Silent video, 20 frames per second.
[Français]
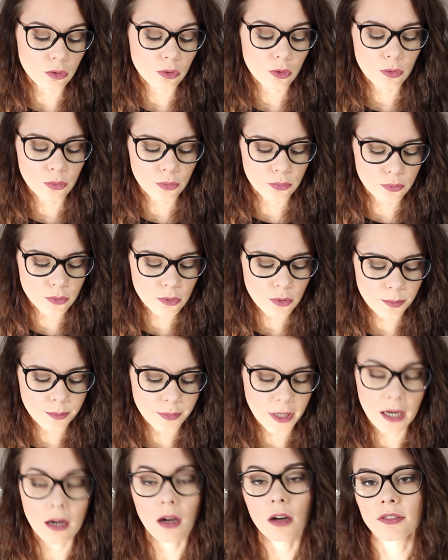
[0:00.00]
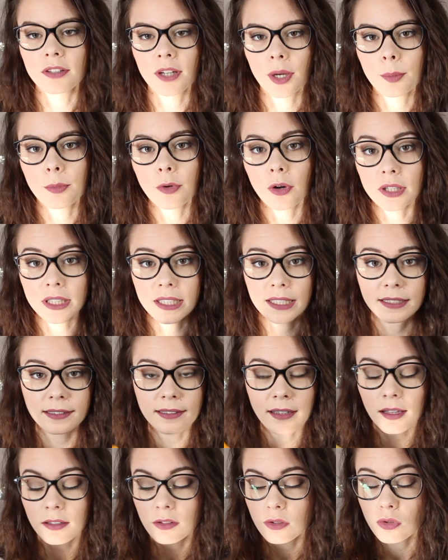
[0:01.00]
de fou mais alors vraiment il
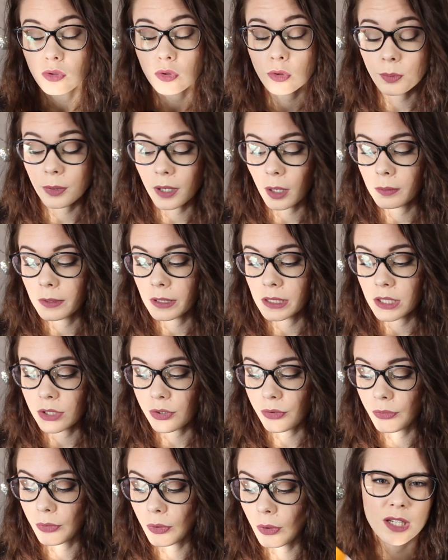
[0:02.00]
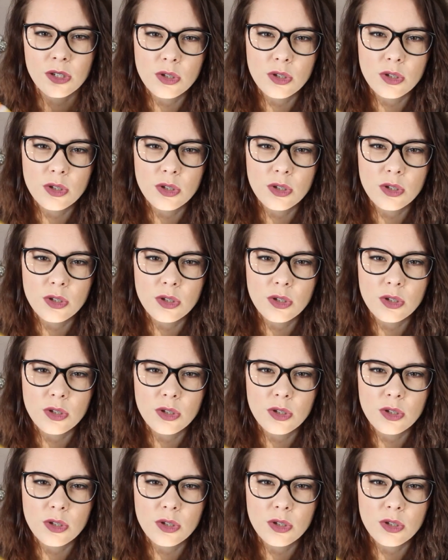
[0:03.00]
hydrate super bien les cheveux.